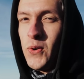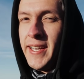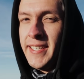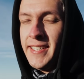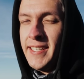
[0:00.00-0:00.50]

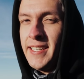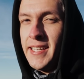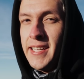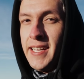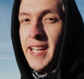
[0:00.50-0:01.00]
Una,
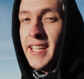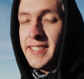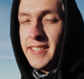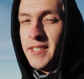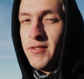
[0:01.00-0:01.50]
la
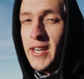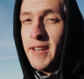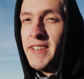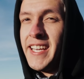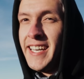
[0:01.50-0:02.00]
distancia
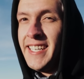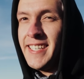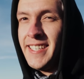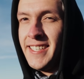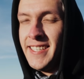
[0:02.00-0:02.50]
focal fija.
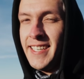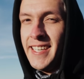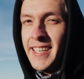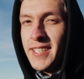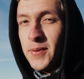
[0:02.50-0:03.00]

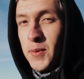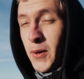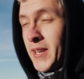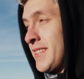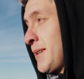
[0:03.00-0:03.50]
Como ven,